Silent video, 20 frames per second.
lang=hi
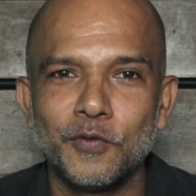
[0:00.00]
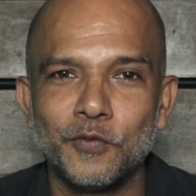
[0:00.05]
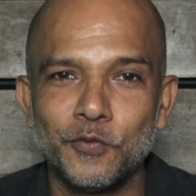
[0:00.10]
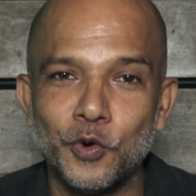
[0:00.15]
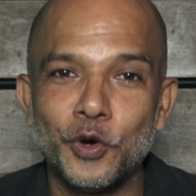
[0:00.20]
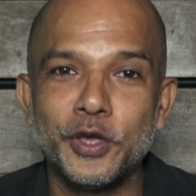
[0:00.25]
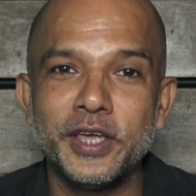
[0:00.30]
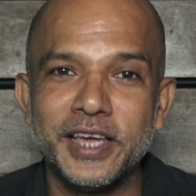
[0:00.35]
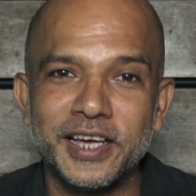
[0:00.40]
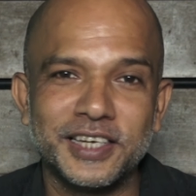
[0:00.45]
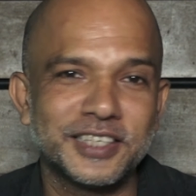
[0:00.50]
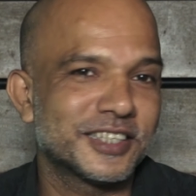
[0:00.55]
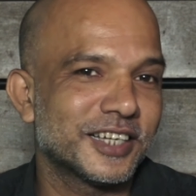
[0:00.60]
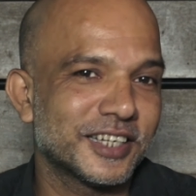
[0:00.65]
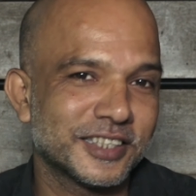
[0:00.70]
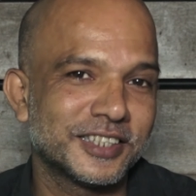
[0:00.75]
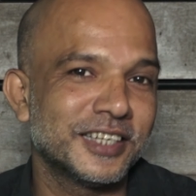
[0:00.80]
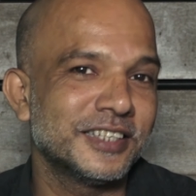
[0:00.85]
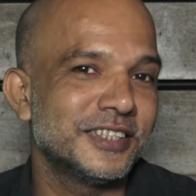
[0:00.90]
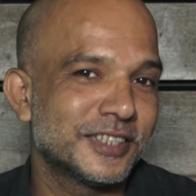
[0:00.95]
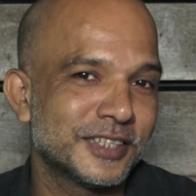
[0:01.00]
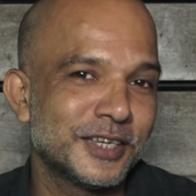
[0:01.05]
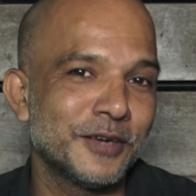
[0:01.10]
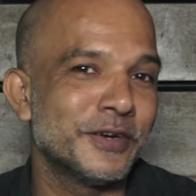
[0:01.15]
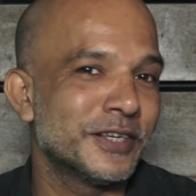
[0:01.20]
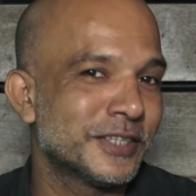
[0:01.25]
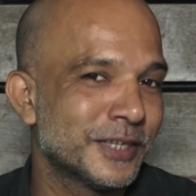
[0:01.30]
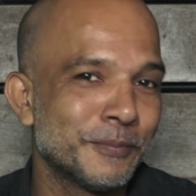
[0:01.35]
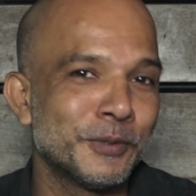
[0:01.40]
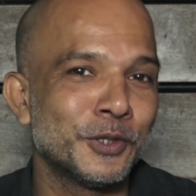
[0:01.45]
वही एक शख्स है जिसकी
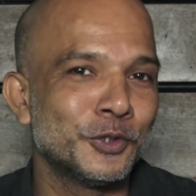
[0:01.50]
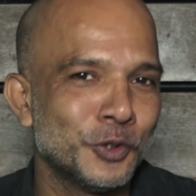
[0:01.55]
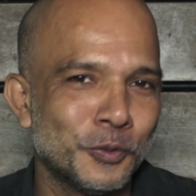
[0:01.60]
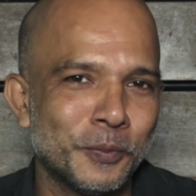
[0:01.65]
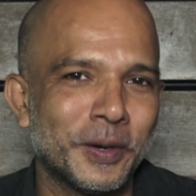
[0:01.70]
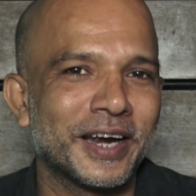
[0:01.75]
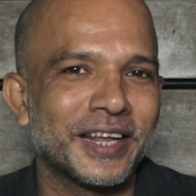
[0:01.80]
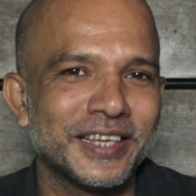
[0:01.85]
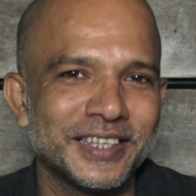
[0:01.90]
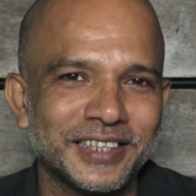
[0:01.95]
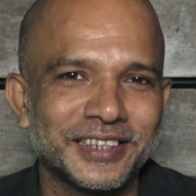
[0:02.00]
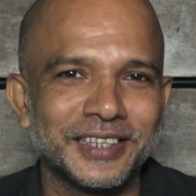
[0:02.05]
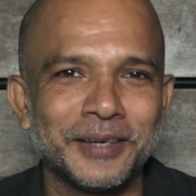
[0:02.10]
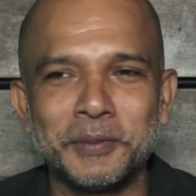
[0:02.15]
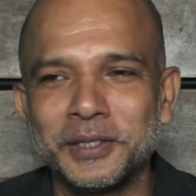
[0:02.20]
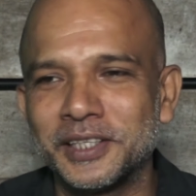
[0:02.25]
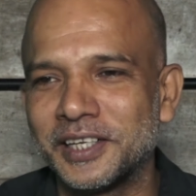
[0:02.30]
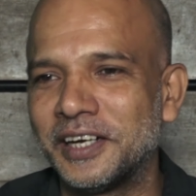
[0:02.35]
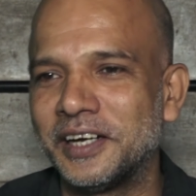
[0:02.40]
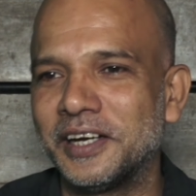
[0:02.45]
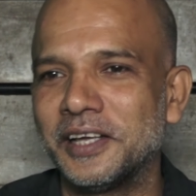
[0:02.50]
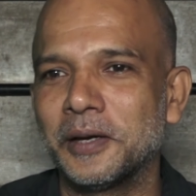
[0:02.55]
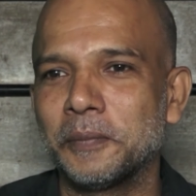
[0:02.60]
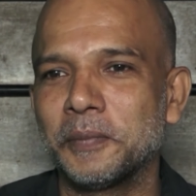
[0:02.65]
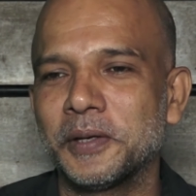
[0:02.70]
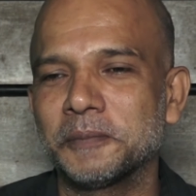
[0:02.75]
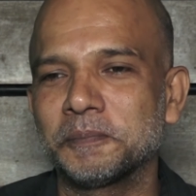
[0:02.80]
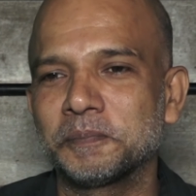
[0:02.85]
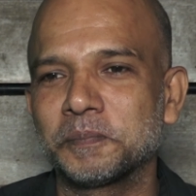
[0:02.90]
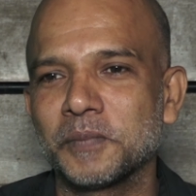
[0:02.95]
वजह से बिरजू मारे जाते हैं मदर इंडिया में